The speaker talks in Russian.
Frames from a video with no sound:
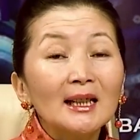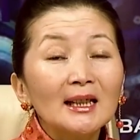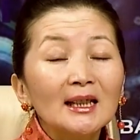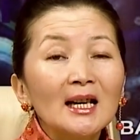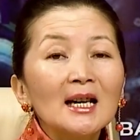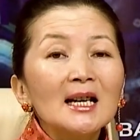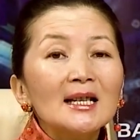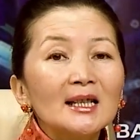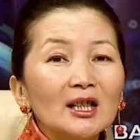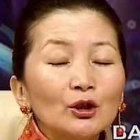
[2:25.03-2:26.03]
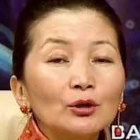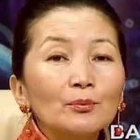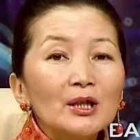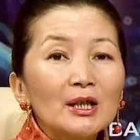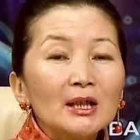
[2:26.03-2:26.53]
И Серенот
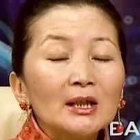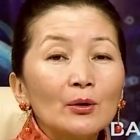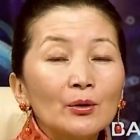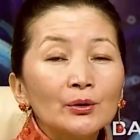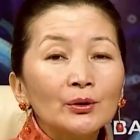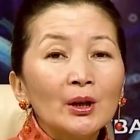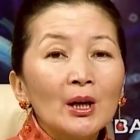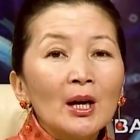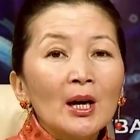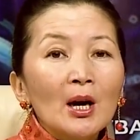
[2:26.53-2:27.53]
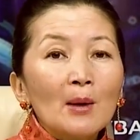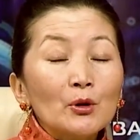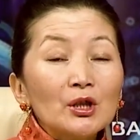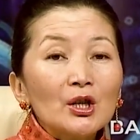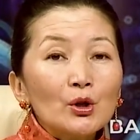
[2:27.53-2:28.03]
Пашке, он
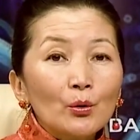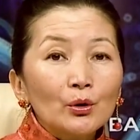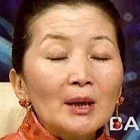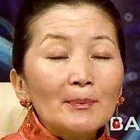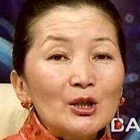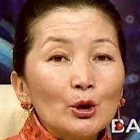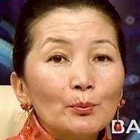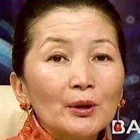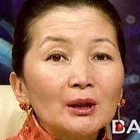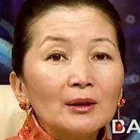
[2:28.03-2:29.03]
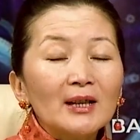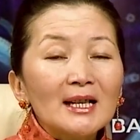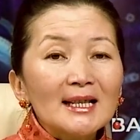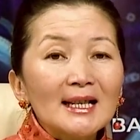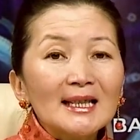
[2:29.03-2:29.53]
после школы поступил в
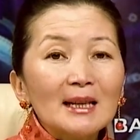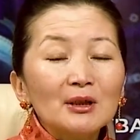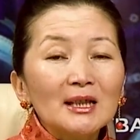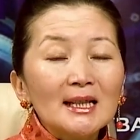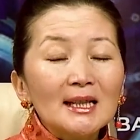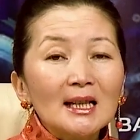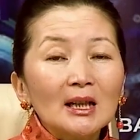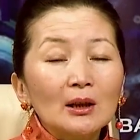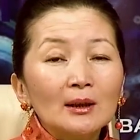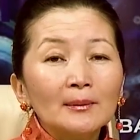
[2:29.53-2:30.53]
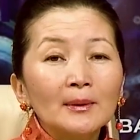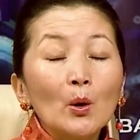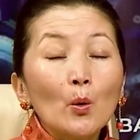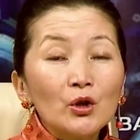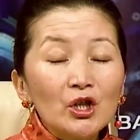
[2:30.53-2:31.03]
Кызыльское медицинское
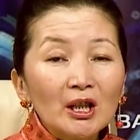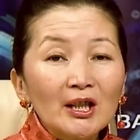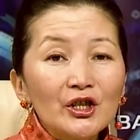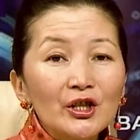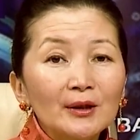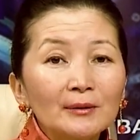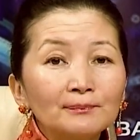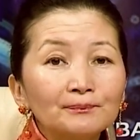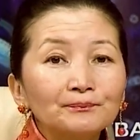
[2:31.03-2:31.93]
училище,